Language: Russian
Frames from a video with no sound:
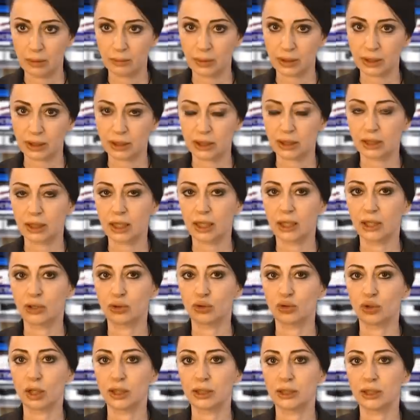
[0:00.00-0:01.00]
По
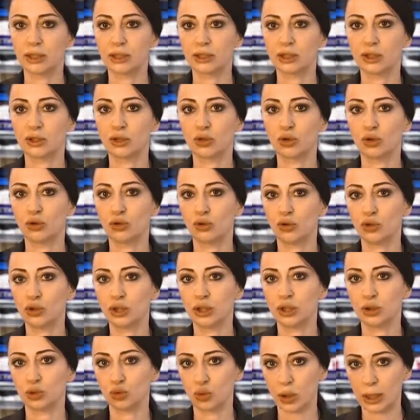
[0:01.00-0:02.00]
состоянию на 10.00
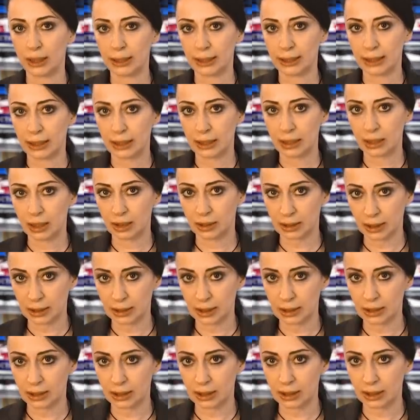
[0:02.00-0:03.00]
ситуация
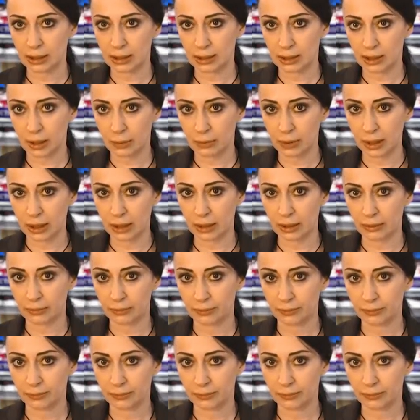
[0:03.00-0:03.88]
относительно стабильна.